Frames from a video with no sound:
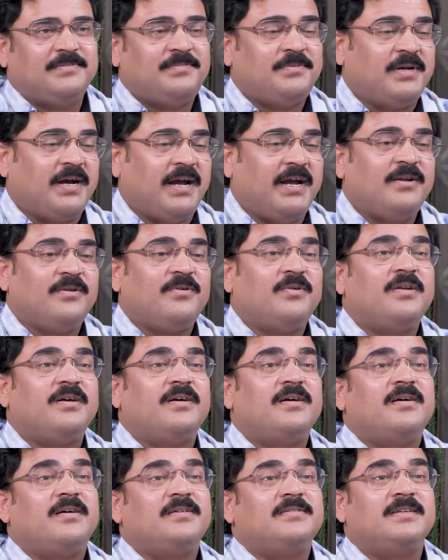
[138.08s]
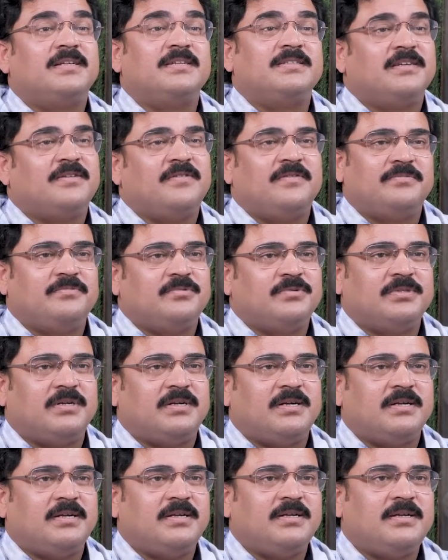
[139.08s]
ఇప్పుడు ఆయన కూడా జనసేన వైపు
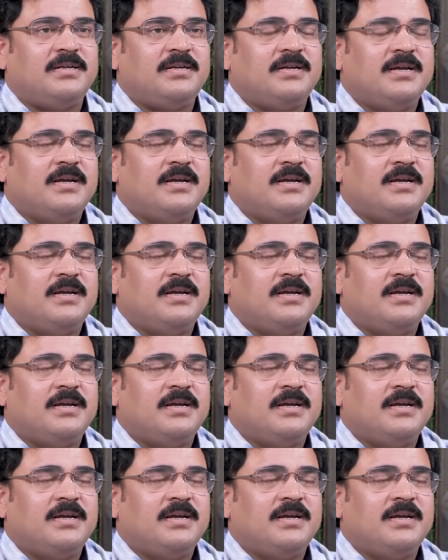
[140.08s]
చూశాడంటే